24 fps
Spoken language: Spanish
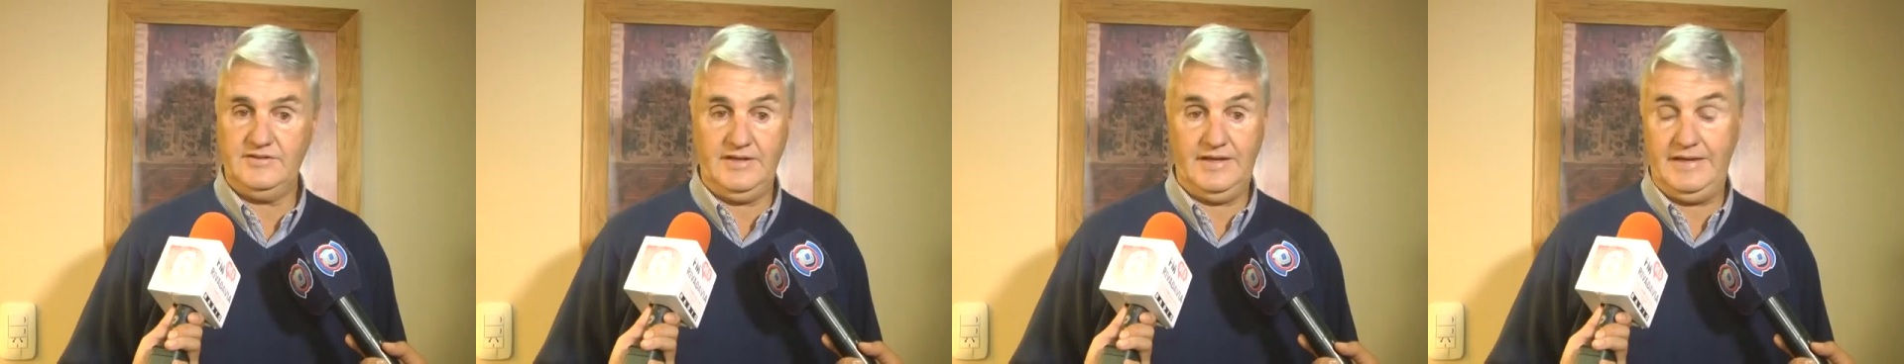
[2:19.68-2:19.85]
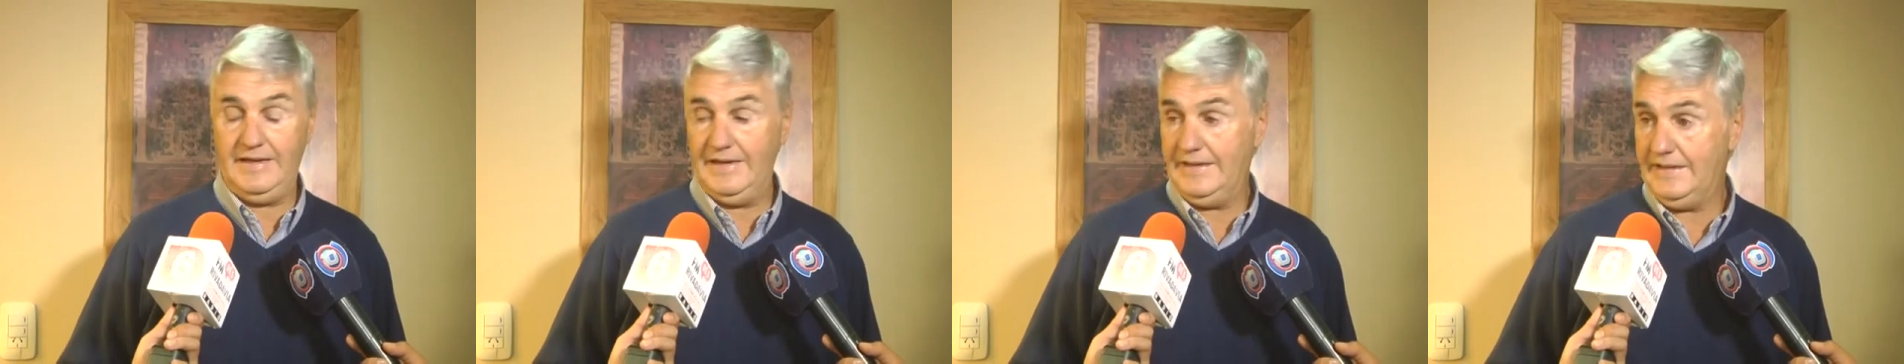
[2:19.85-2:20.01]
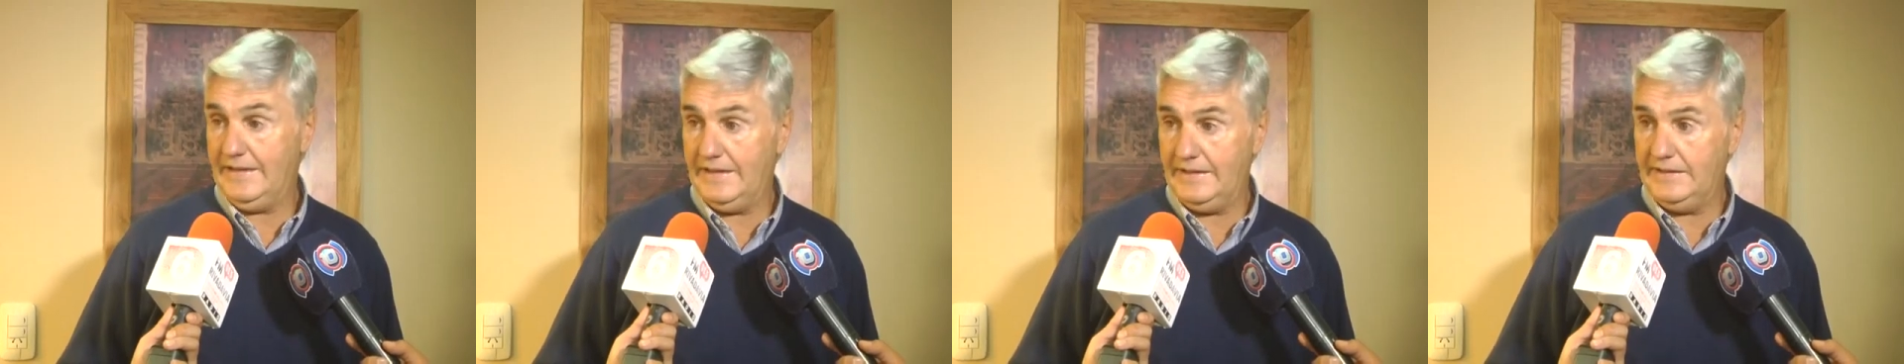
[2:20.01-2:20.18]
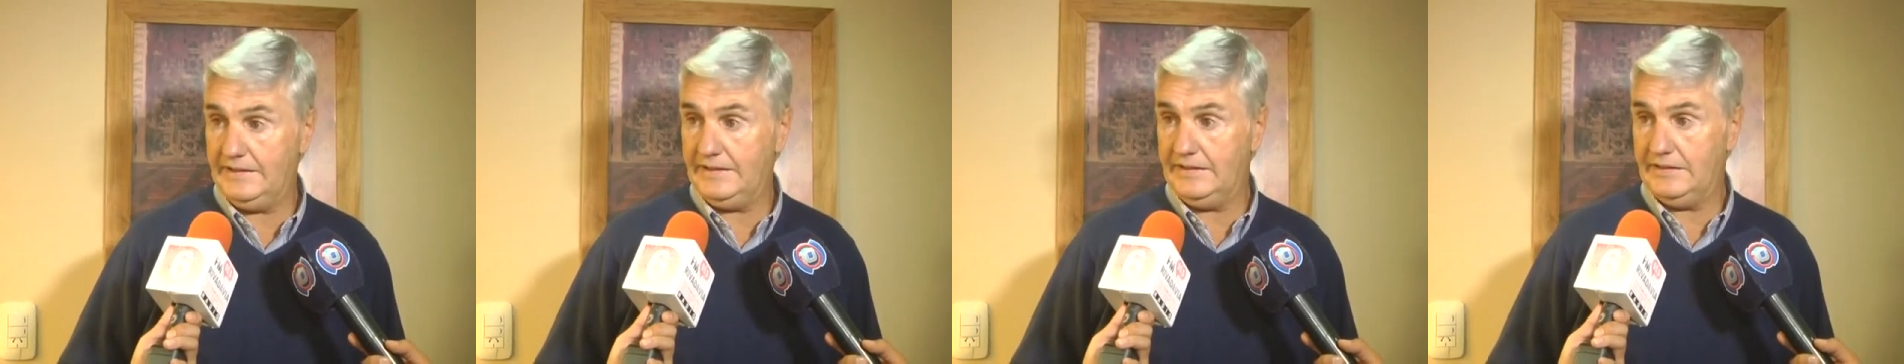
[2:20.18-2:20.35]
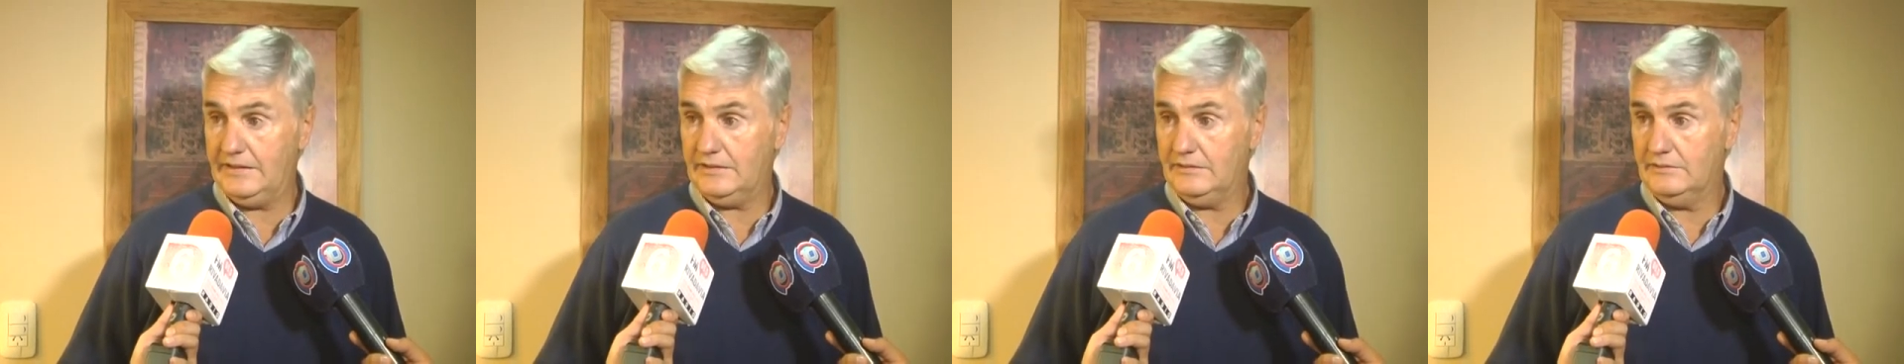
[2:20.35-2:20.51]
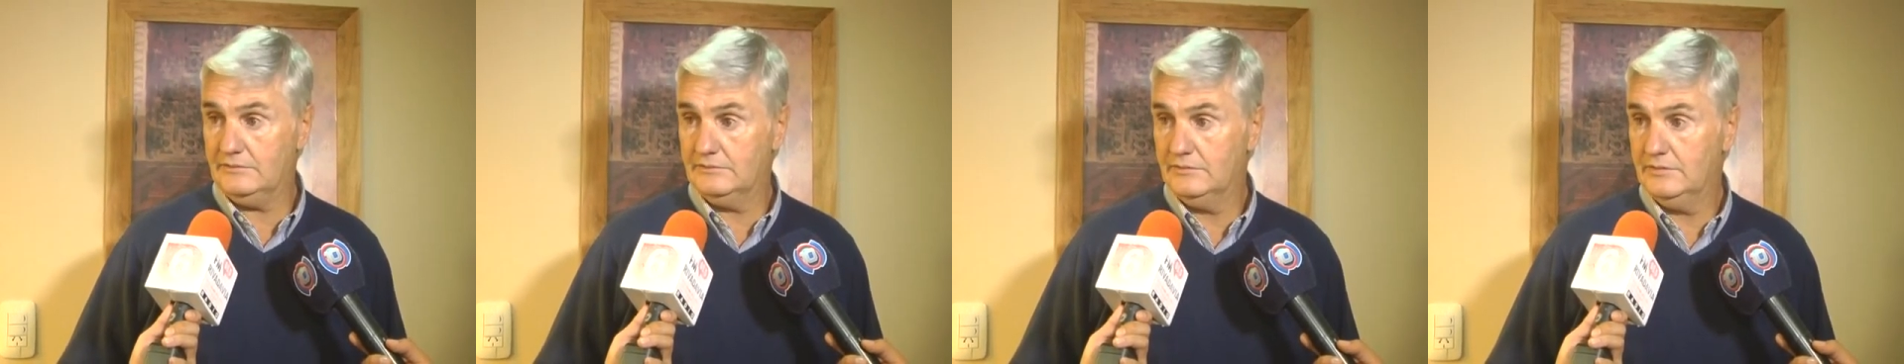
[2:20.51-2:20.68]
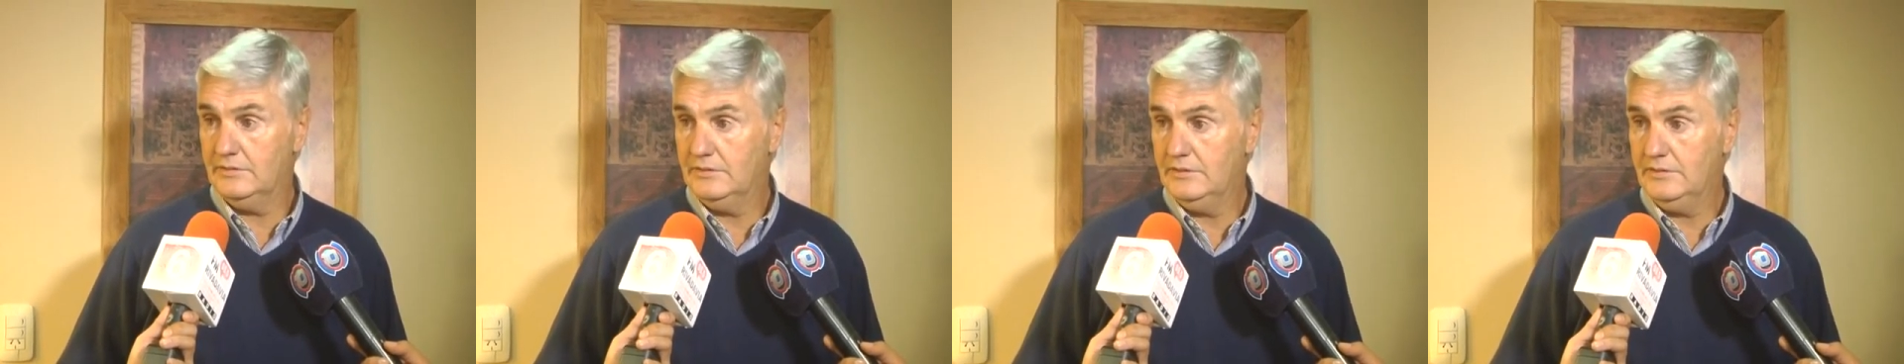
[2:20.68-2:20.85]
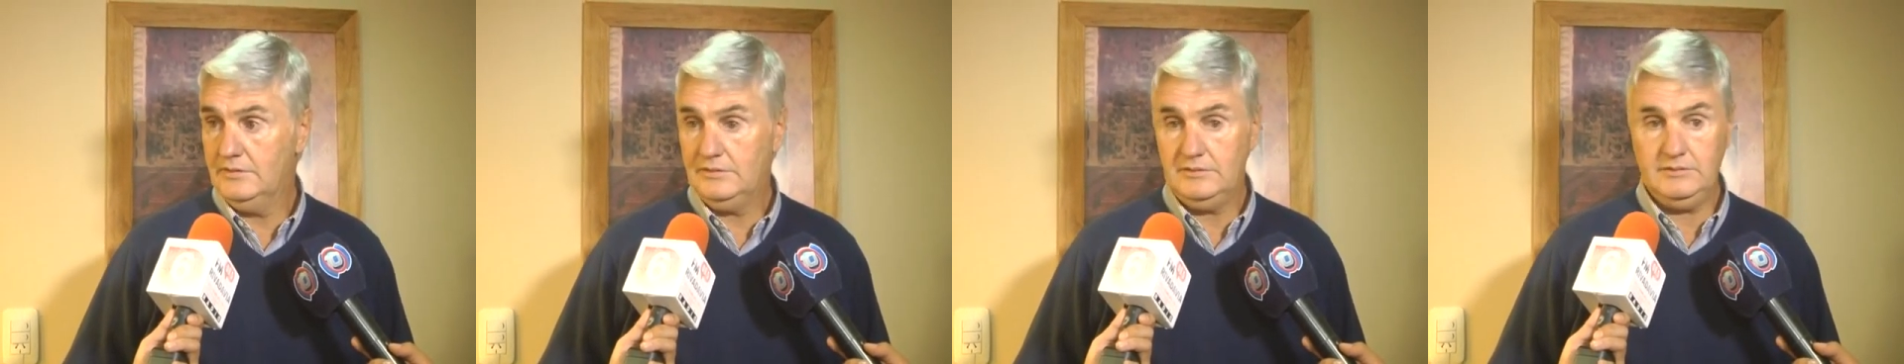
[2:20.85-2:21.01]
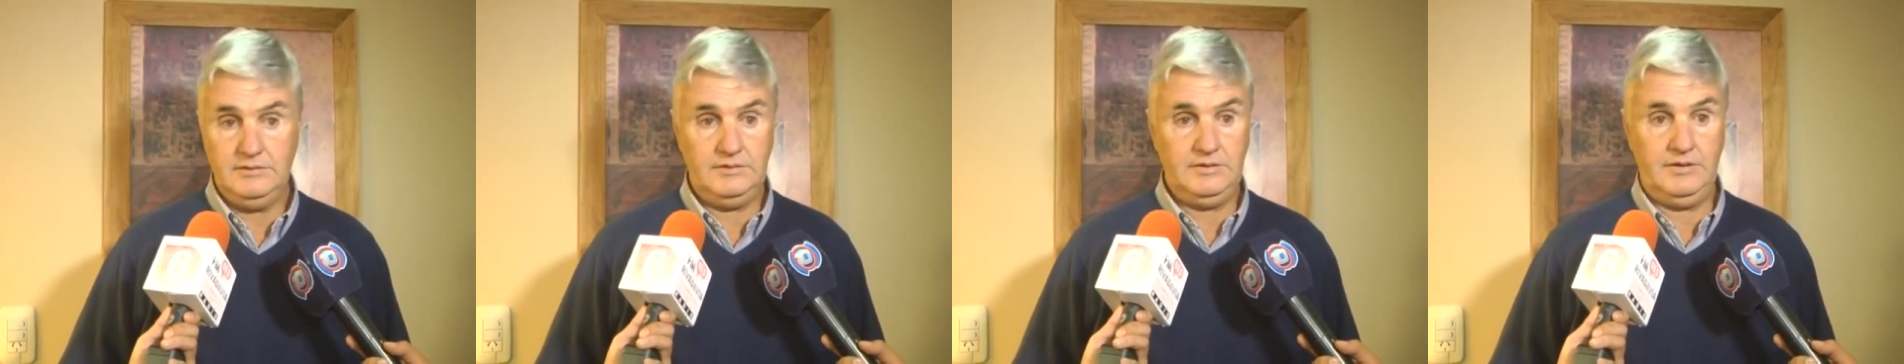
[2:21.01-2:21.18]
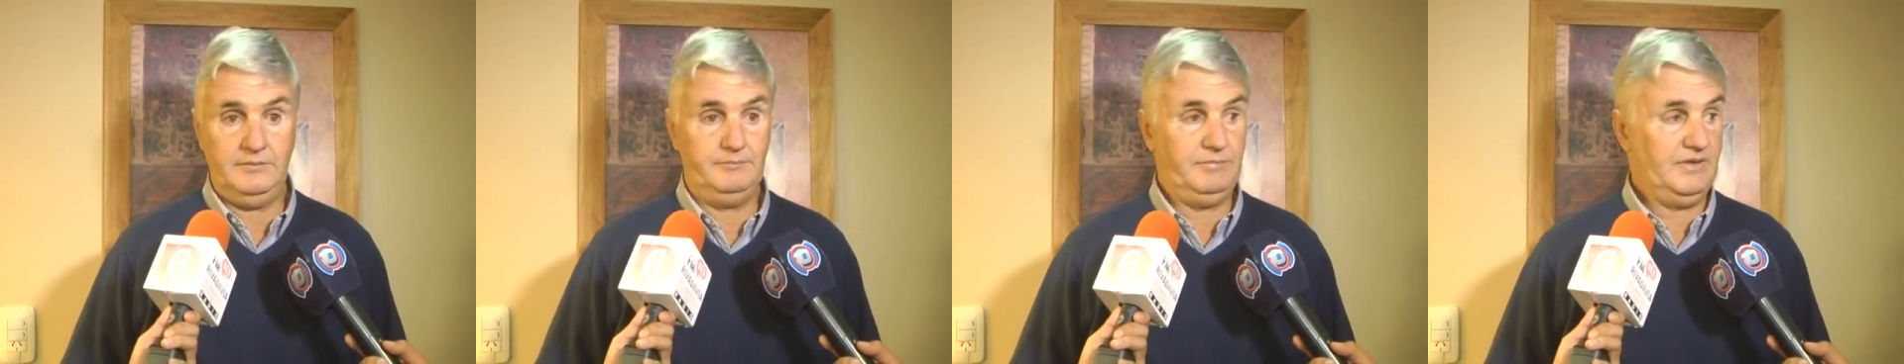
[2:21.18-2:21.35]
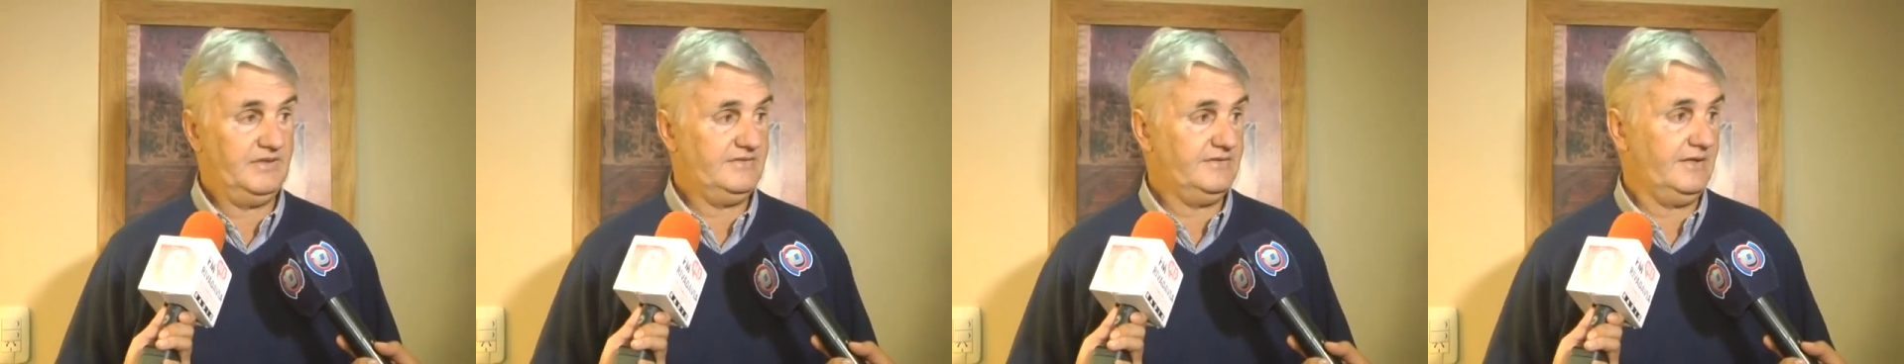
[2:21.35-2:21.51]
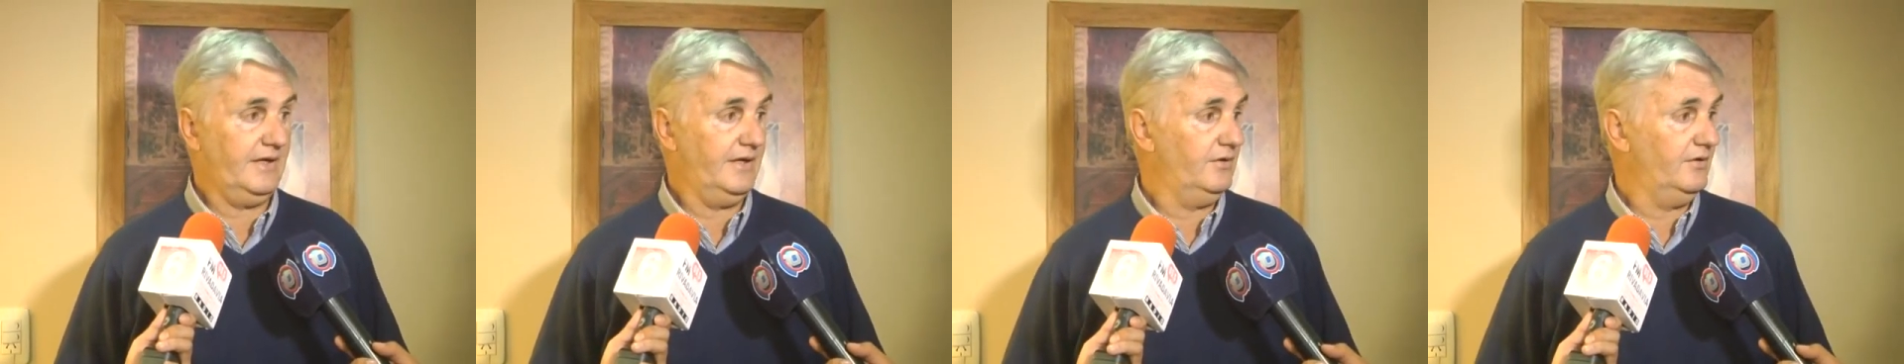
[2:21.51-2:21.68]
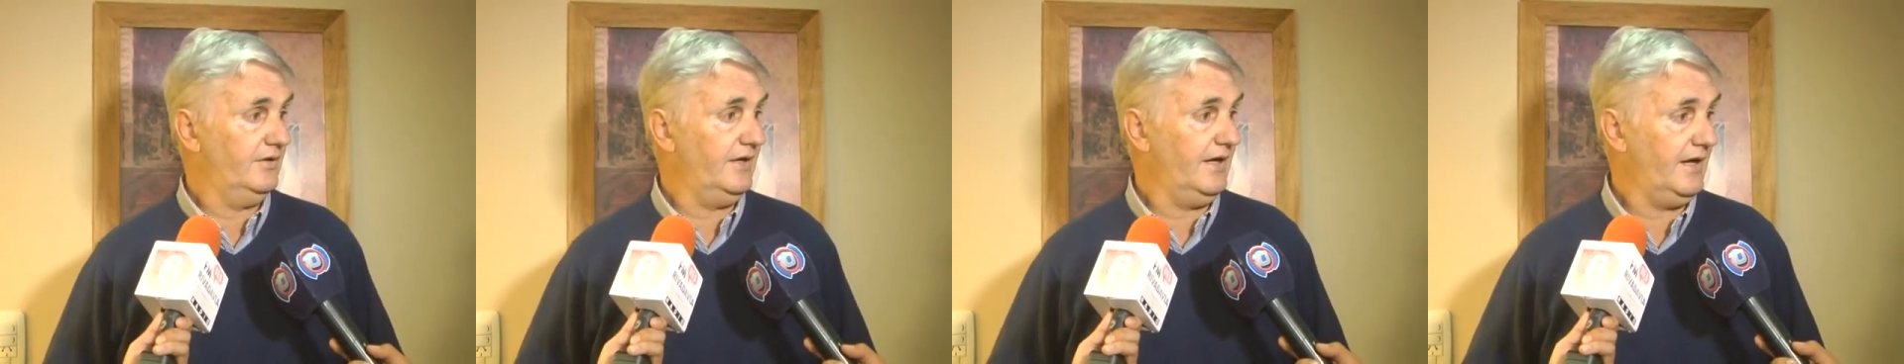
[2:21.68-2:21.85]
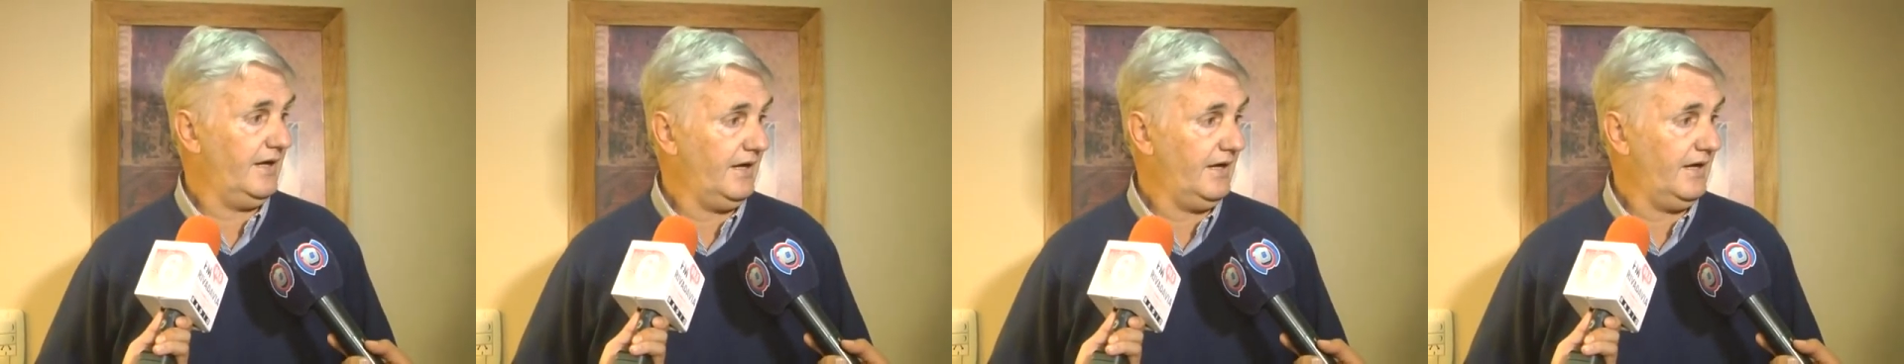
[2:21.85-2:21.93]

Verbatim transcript: se querían ir, empezaron